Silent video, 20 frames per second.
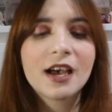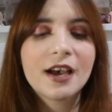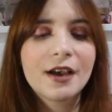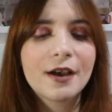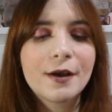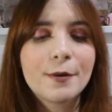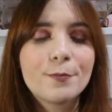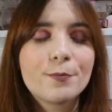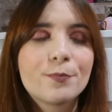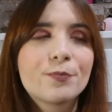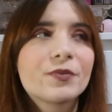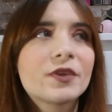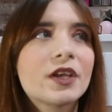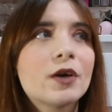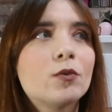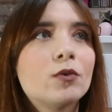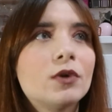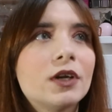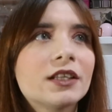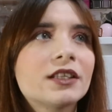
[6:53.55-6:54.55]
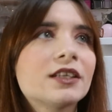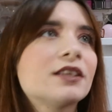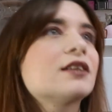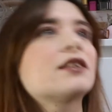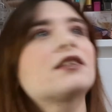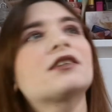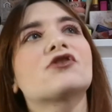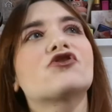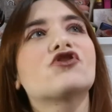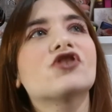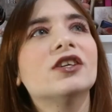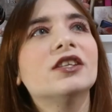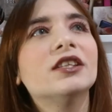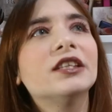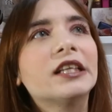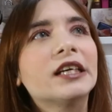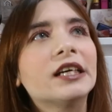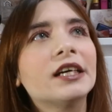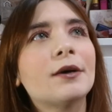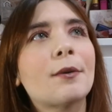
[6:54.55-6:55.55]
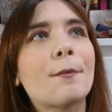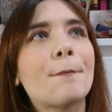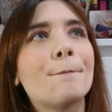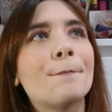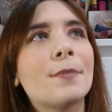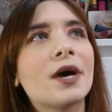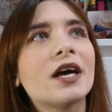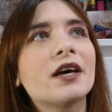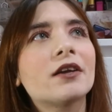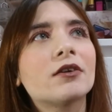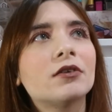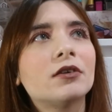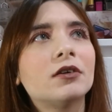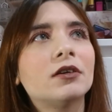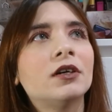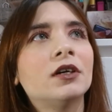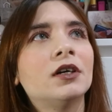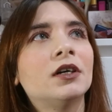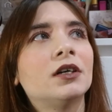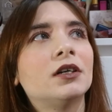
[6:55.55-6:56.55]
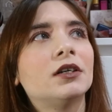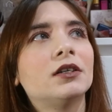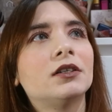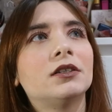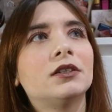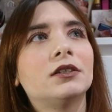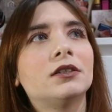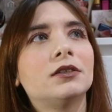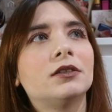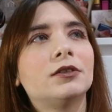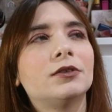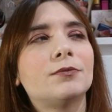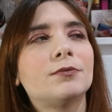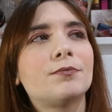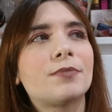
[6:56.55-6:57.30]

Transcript: ehm, è un latte detergente meno eh,